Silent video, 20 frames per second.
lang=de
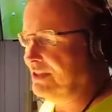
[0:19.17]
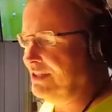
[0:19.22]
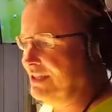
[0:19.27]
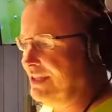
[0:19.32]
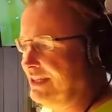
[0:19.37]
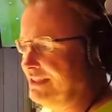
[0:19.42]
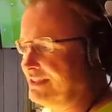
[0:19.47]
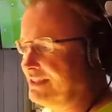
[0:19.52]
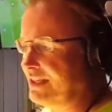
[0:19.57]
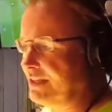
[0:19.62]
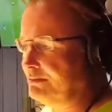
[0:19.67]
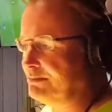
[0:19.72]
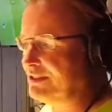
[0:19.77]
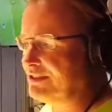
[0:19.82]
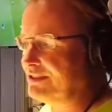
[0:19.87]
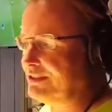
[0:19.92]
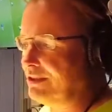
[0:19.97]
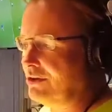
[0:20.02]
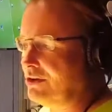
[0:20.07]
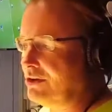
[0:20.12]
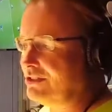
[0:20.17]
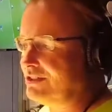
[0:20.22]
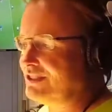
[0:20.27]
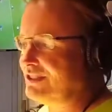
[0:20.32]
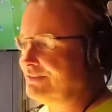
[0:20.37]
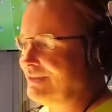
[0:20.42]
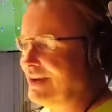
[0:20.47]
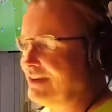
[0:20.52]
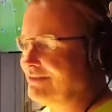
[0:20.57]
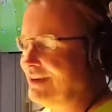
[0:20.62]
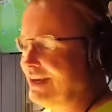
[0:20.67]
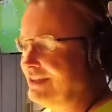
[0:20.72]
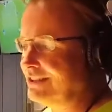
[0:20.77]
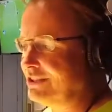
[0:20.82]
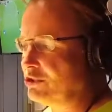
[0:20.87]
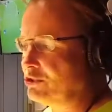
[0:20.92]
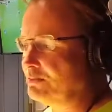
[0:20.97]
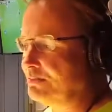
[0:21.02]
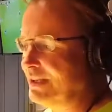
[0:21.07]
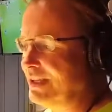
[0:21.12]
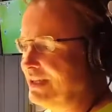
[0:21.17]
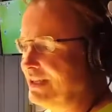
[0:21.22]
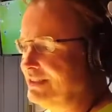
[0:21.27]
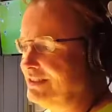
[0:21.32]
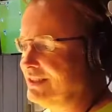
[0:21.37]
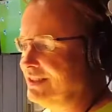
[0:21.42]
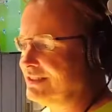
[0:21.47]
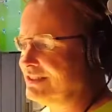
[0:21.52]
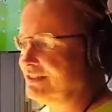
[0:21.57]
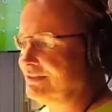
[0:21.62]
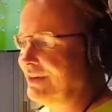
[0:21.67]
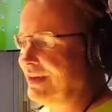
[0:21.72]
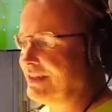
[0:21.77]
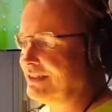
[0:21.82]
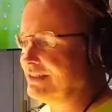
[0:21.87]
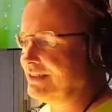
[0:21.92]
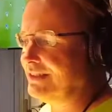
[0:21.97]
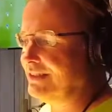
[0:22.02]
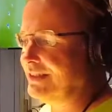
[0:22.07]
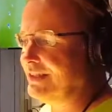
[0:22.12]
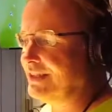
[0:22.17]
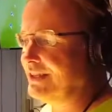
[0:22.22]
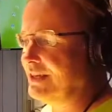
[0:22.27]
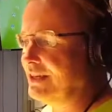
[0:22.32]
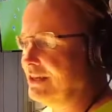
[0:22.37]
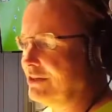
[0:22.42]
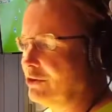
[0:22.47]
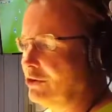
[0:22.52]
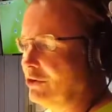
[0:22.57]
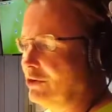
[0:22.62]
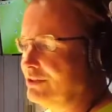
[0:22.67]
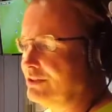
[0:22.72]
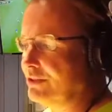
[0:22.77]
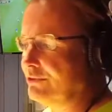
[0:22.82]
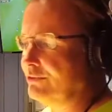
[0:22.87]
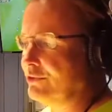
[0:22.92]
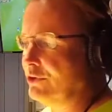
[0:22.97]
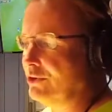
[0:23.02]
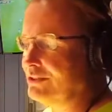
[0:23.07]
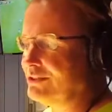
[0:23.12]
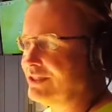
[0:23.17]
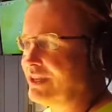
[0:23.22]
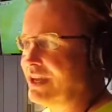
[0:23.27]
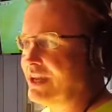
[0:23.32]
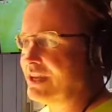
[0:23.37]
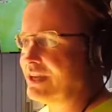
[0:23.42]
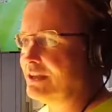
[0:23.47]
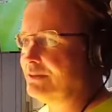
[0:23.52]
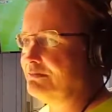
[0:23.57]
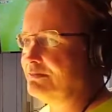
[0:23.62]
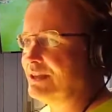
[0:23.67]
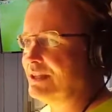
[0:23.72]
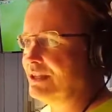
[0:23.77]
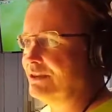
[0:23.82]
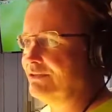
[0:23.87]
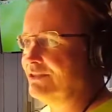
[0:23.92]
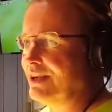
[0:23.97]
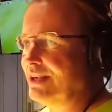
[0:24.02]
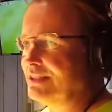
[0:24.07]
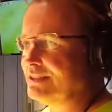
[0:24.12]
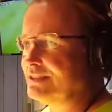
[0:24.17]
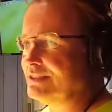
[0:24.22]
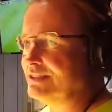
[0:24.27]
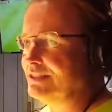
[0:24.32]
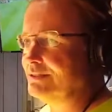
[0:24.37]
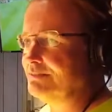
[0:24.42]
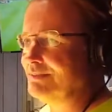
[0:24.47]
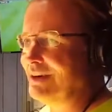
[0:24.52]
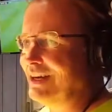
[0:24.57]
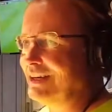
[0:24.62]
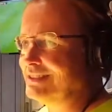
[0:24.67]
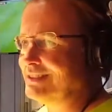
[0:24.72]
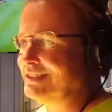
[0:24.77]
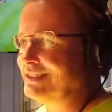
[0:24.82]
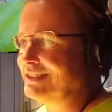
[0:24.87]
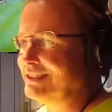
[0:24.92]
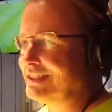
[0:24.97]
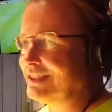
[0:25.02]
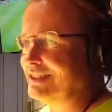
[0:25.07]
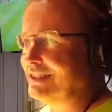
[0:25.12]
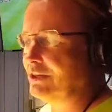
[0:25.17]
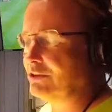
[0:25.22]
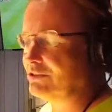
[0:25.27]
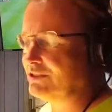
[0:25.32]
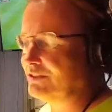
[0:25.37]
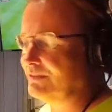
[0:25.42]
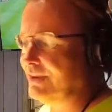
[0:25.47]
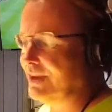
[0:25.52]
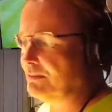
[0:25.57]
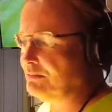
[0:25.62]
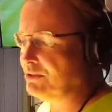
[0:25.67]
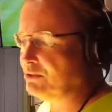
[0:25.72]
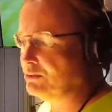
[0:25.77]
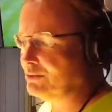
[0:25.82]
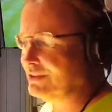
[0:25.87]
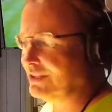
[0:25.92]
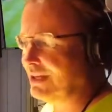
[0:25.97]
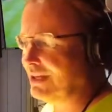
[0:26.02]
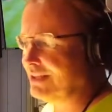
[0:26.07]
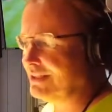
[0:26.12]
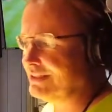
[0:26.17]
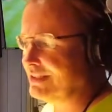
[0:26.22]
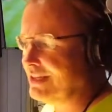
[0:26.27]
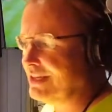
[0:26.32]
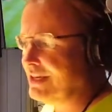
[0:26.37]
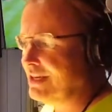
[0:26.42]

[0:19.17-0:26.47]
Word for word: Jetzt gibt es noch zwei weitere Spiele in der zweiten Liga. Kräuter Fürth gegen Bielefeld. Die Partie ist genau zwei Minuten alt.